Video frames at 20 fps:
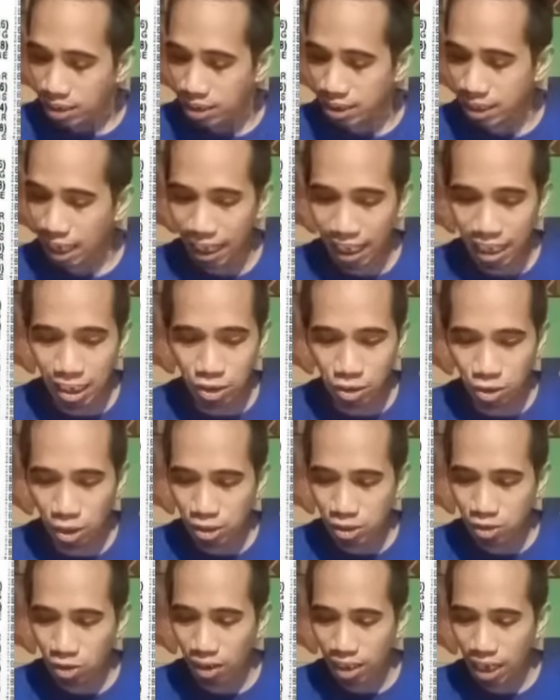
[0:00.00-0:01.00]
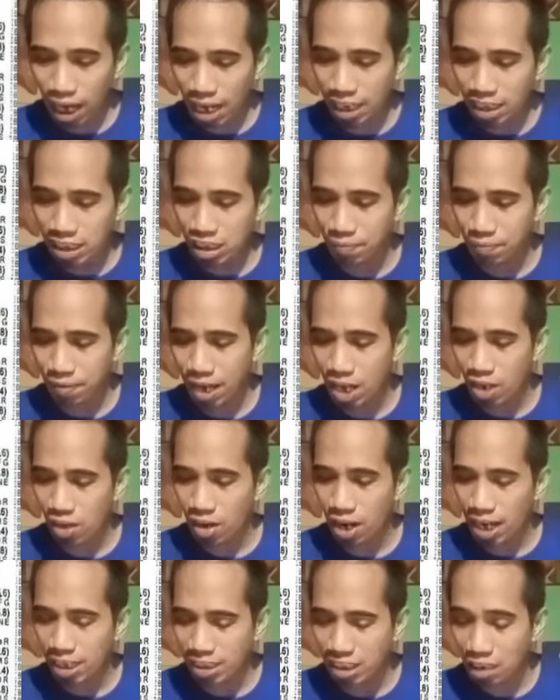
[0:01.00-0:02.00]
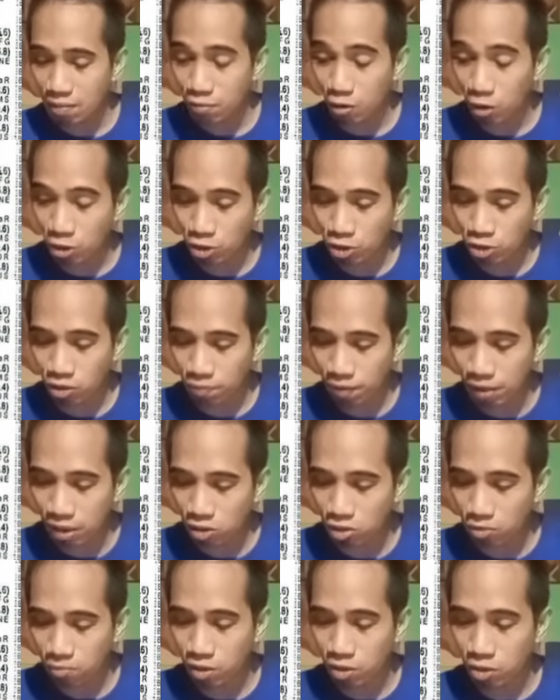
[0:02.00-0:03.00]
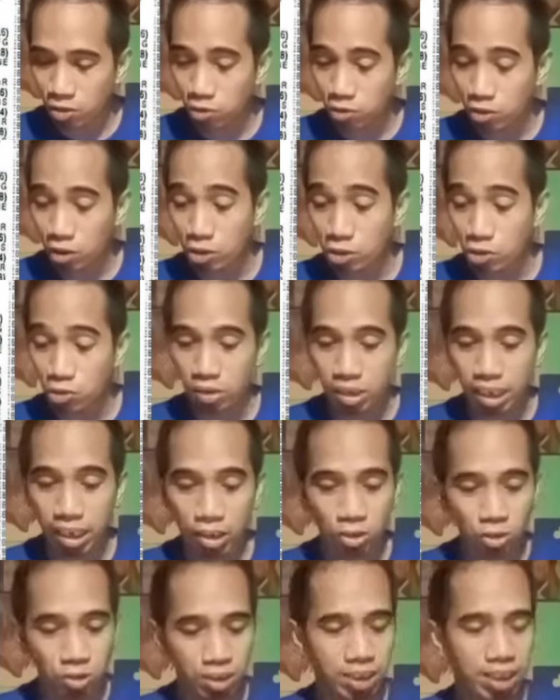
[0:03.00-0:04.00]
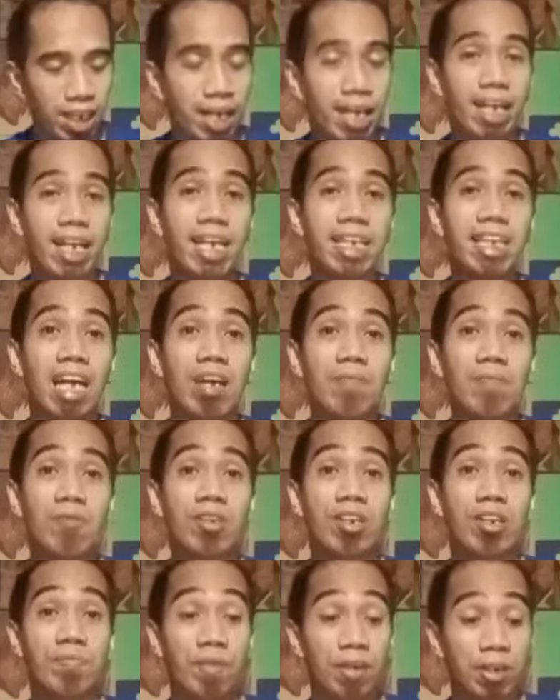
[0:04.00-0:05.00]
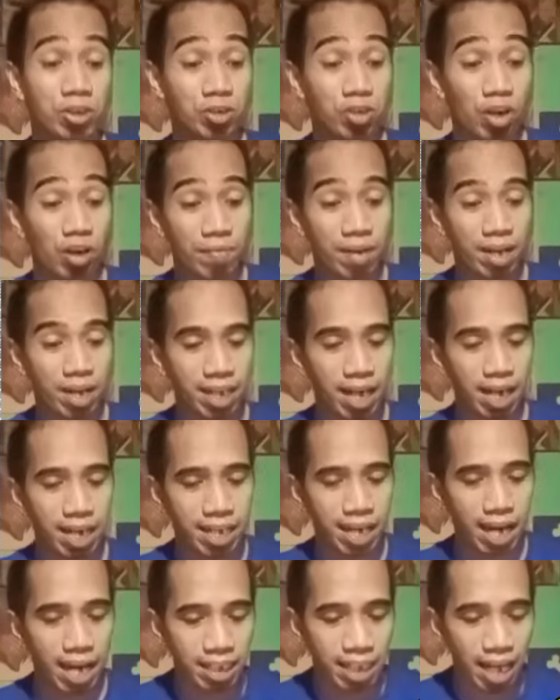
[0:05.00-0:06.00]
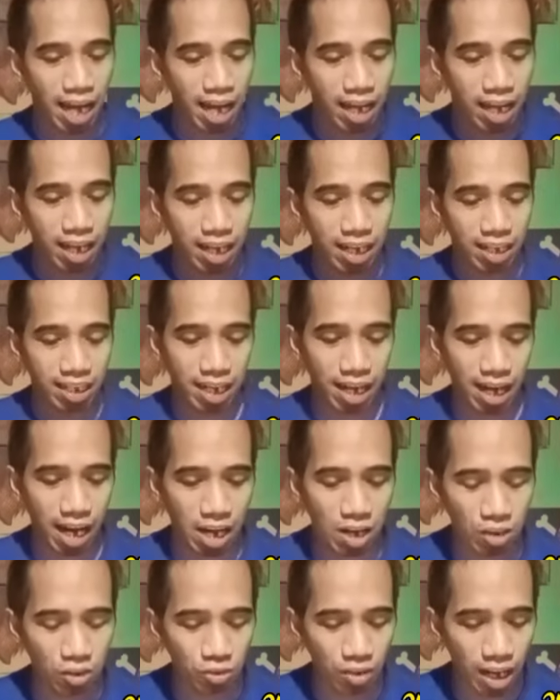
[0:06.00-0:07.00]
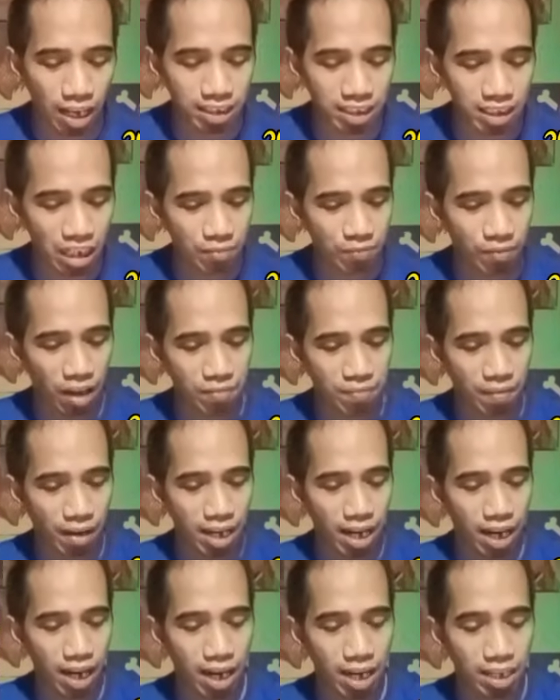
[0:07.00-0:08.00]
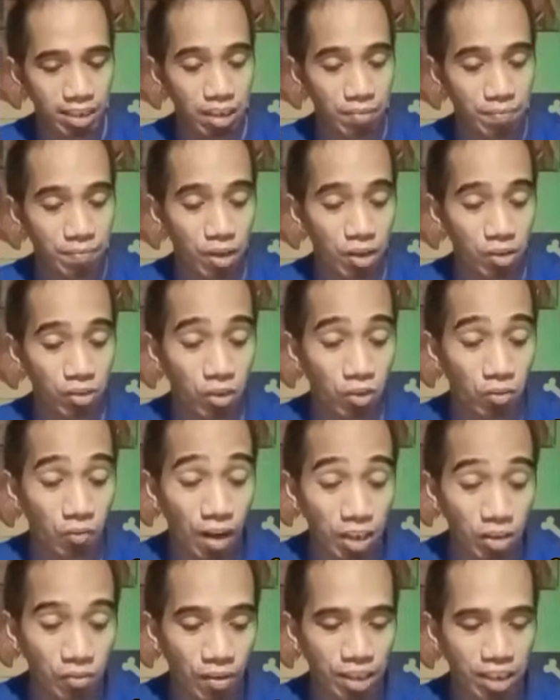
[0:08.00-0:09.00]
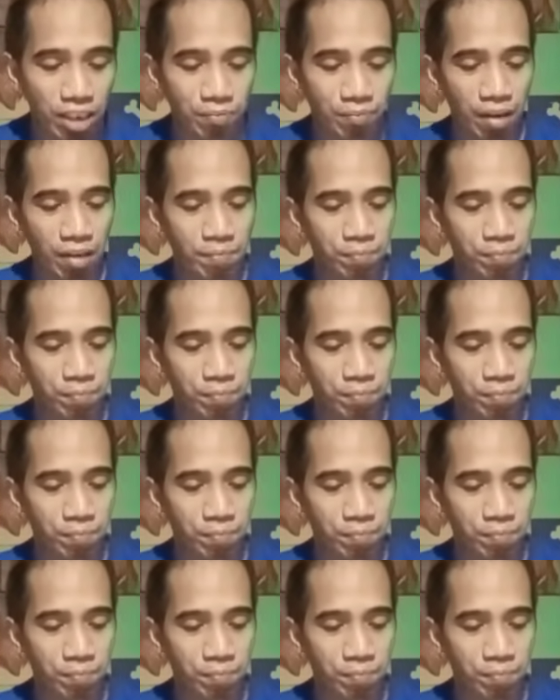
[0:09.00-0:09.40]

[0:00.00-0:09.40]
Second choice ko galing sa pangalo last time, Horse to Beat numero 1, Uticus. Nare-rendahan po ni Berjomel Galieta. Nanalo to last time mga bayang karisa, meron to 125.6.